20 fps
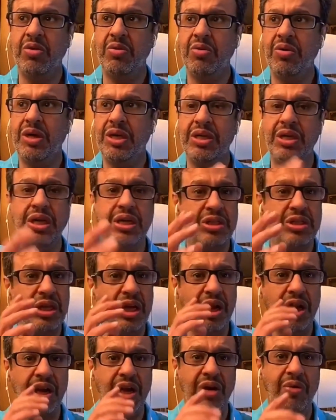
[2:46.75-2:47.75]

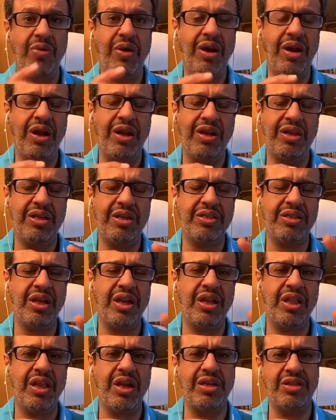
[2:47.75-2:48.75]
واسال الله والله تصل
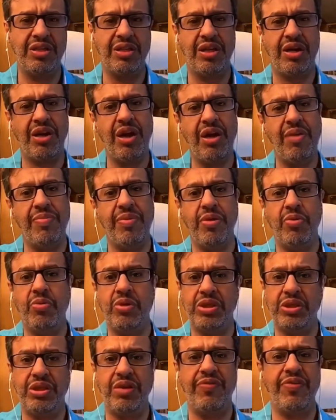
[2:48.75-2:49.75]
لدرجه الرحمه
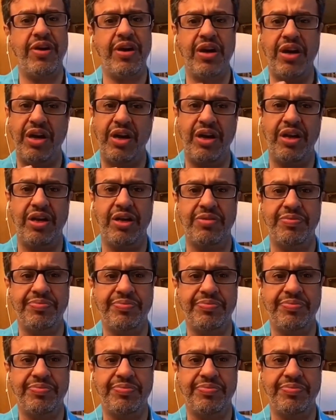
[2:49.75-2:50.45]
والشفقه عليه.